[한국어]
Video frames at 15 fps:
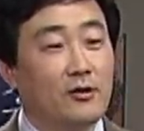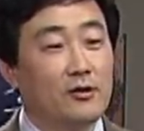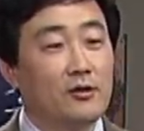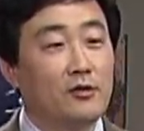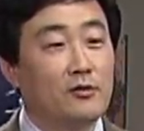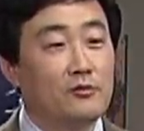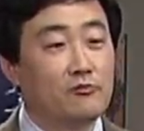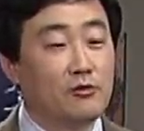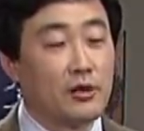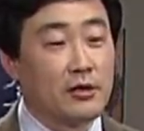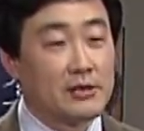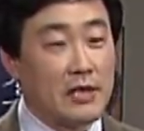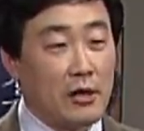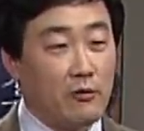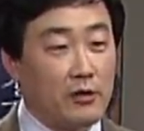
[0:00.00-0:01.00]
어떤 우리가
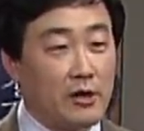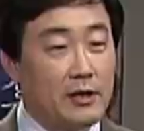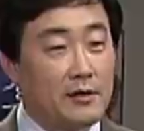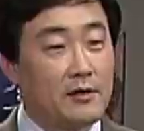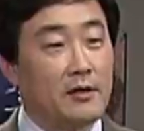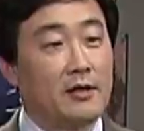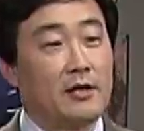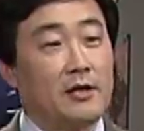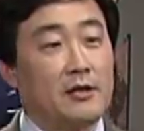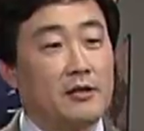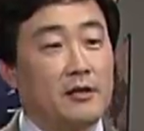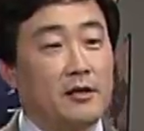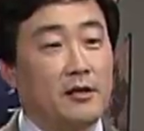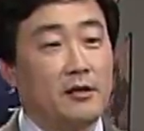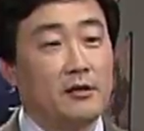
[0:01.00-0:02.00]
자원의 대상이
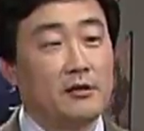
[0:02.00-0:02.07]
아니라